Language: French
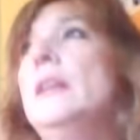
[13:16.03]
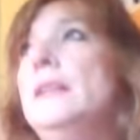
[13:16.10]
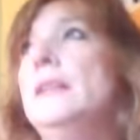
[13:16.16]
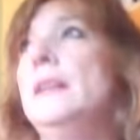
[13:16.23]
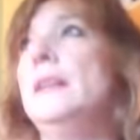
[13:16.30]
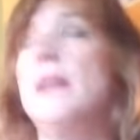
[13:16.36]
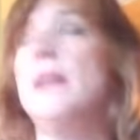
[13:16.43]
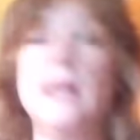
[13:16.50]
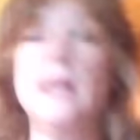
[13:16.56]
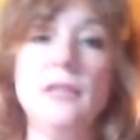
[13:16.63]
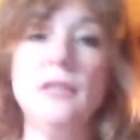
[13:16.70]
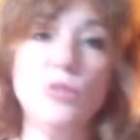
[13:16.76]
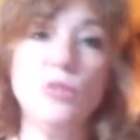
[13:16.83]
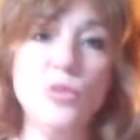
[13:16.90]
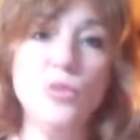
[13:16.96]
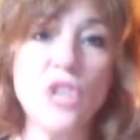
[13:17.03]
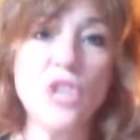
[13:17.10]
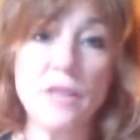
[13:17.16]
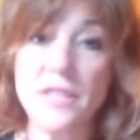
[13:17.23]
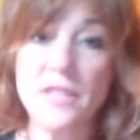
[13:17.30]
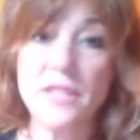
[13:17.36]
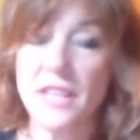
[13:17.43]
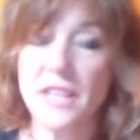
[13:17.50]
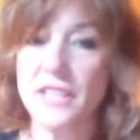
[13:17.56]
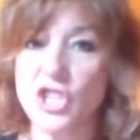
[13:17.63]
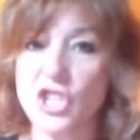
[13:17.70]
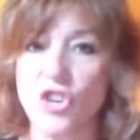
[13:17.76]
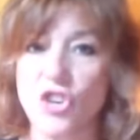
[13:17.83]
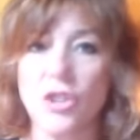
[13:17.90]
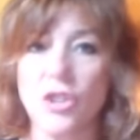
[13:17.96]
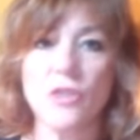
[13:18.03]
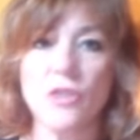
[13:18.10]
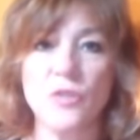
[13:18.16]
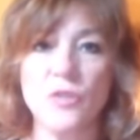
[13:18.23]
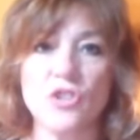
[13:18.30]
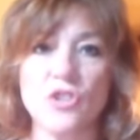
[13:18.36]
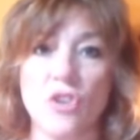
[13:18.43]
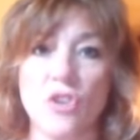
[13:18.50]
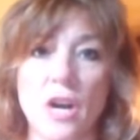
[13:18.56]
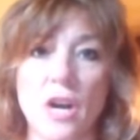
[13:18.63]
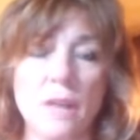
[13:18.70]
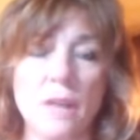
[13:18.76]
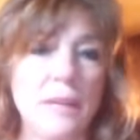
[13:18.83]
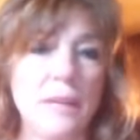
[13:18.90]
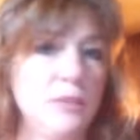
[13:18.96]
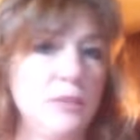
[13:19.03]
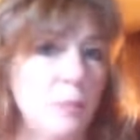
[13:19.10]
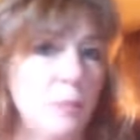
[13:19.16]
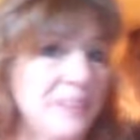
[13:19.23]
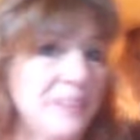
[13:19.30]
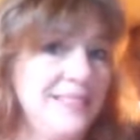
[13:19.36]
c'est... Et surtout que je l'avais dit à des gens et que ces gens-là, bah, ils n'ont pas